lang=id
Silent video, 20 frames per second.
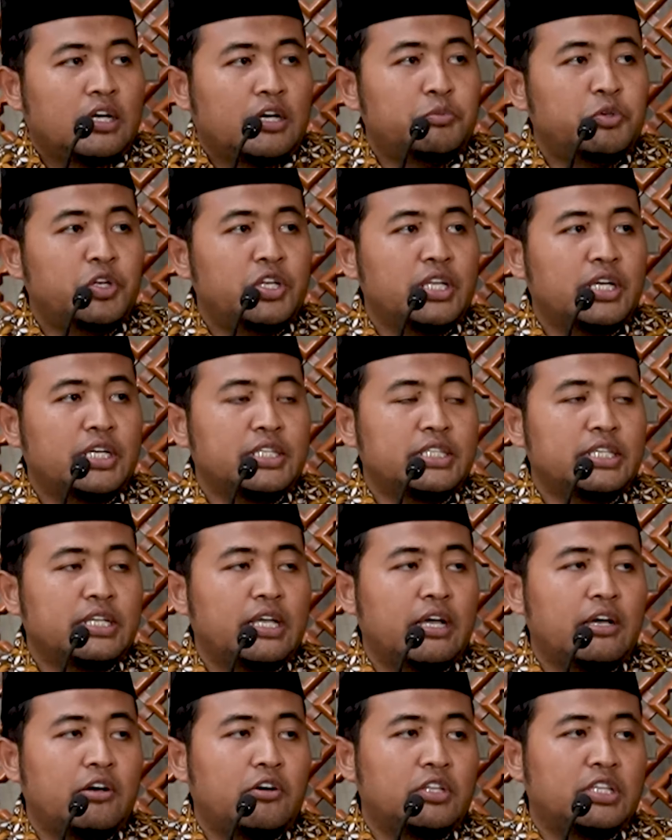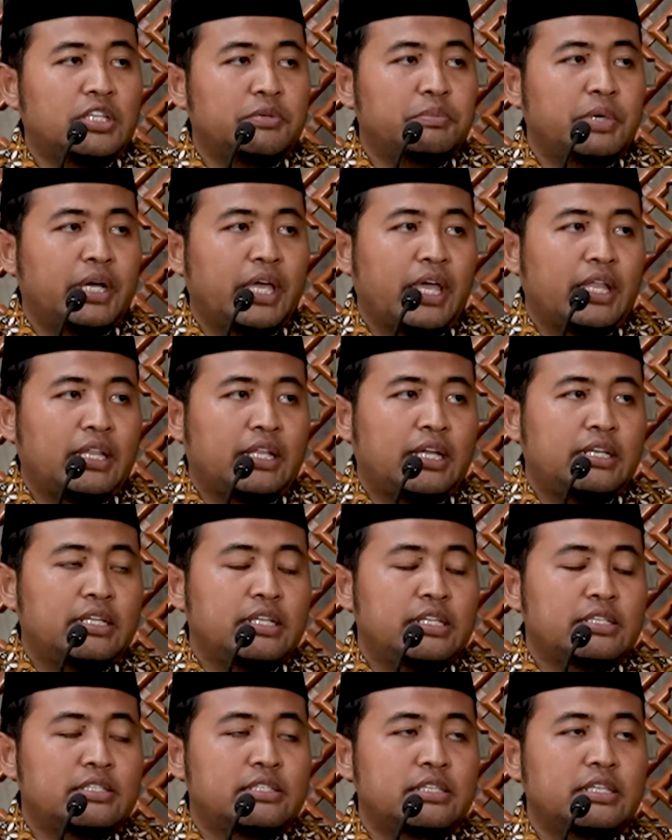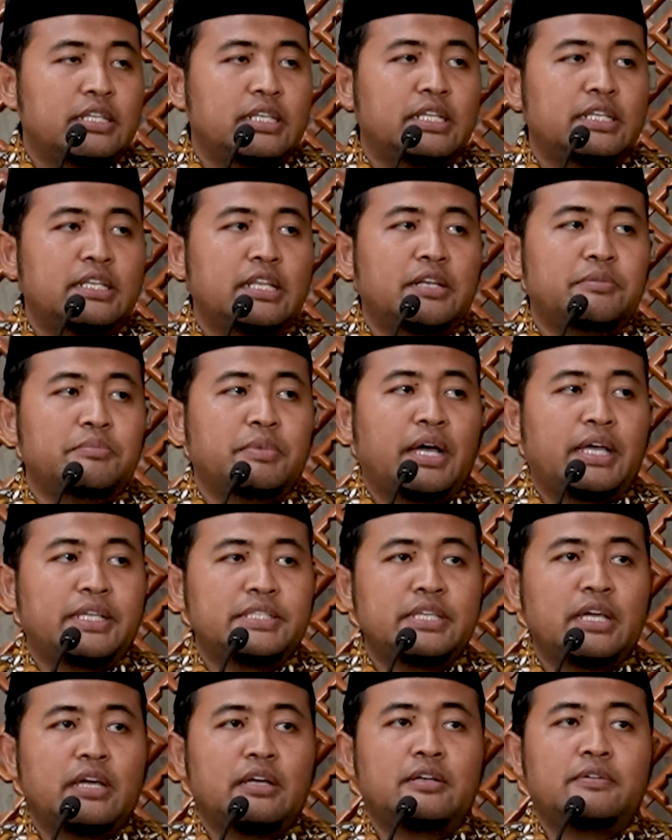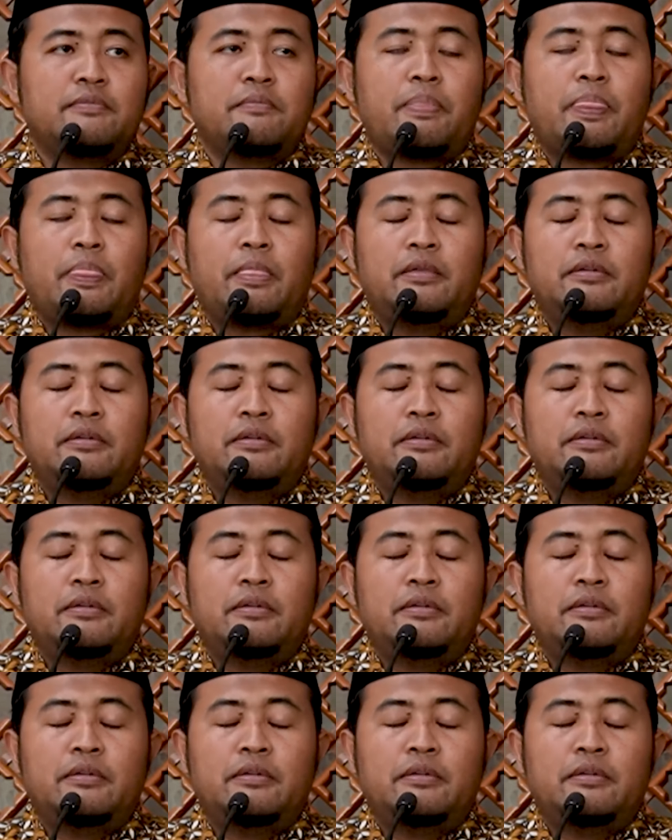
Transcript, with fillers: Kemudian yang ketiga, khotib mengingatkan diri sendiri dan mengajak